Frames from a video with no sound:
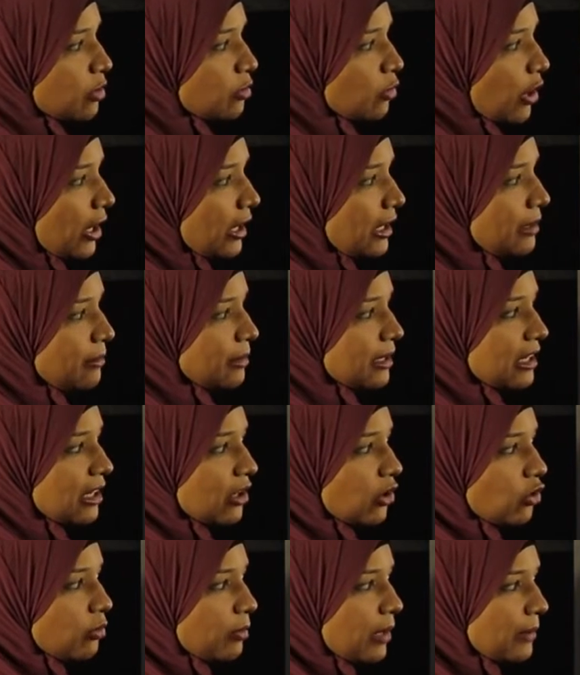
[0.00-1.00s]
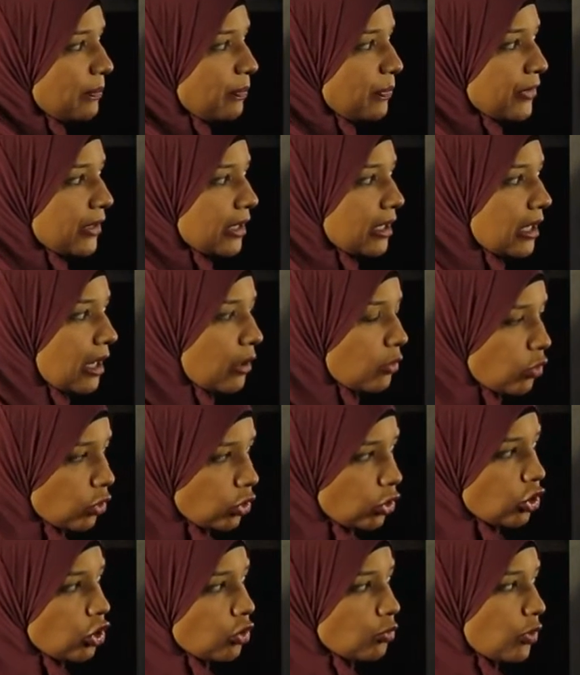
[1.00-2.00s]
والمعلم كلاهما او
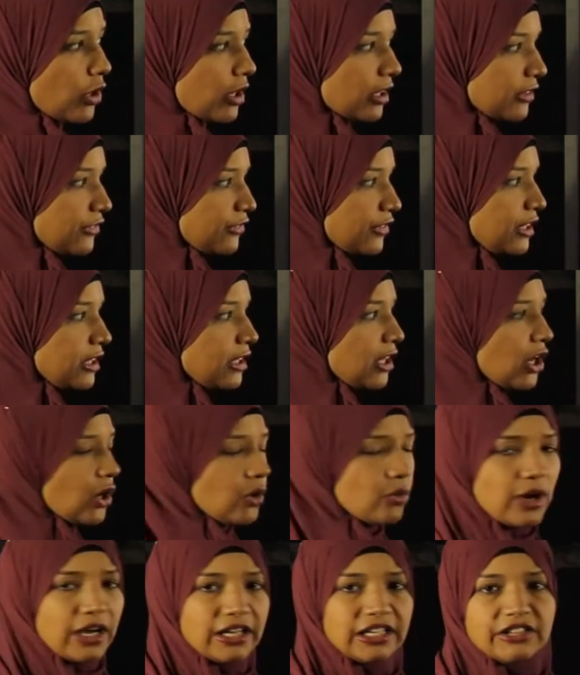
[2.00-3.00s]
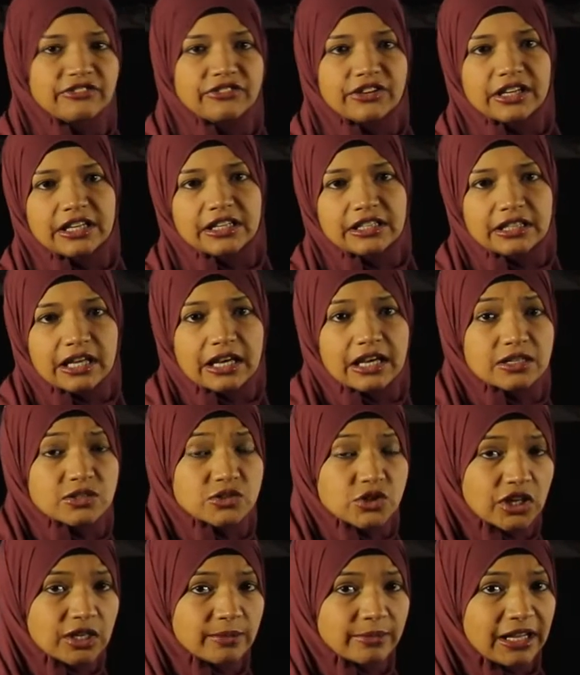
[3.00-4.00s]
كلهم واقفين وعليه فان
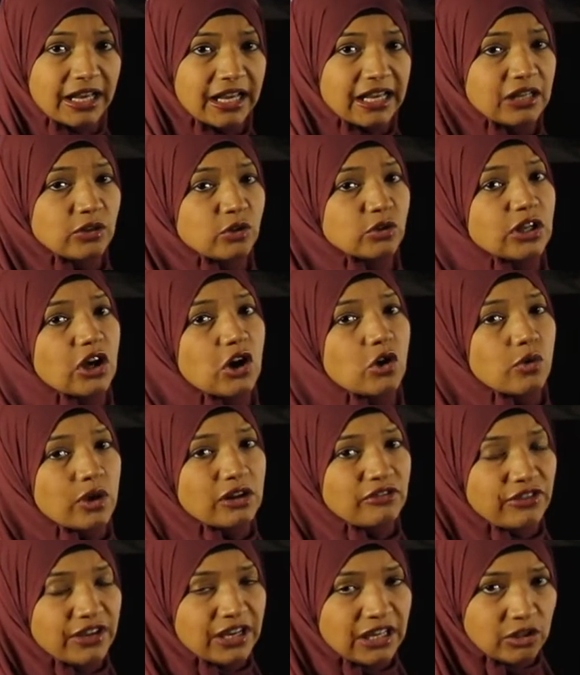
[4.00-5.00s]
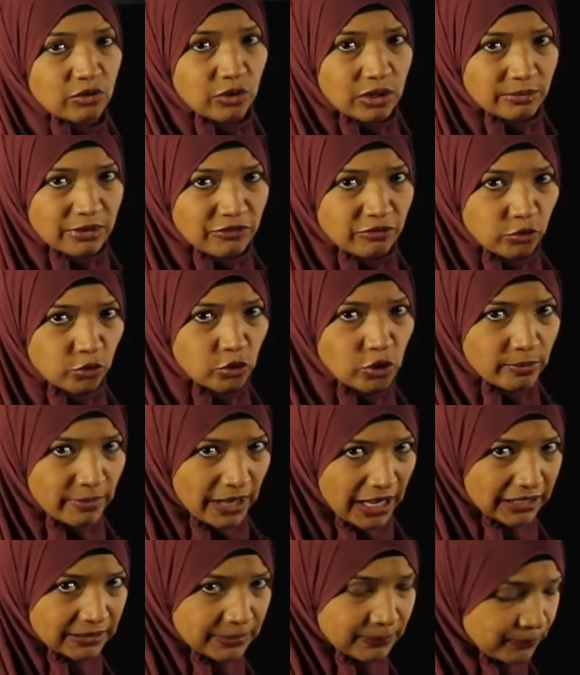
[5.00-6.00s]
صاحب الحال هنا هو الفاعل والمفعول
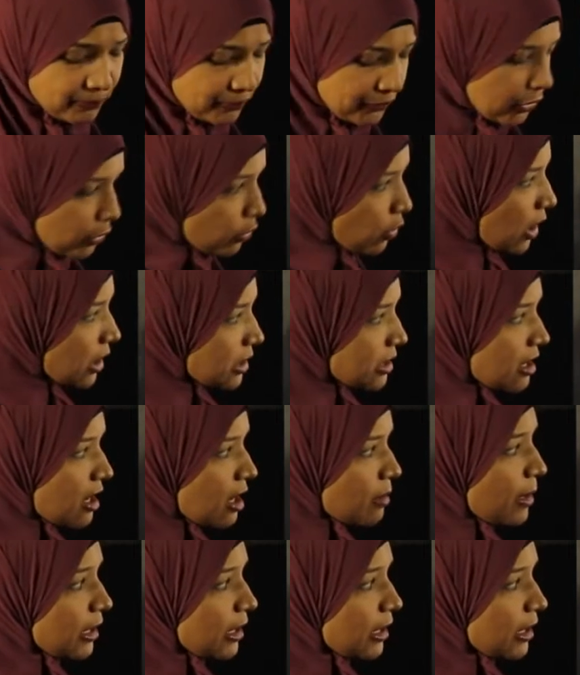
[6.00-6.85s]
معا وقد يرى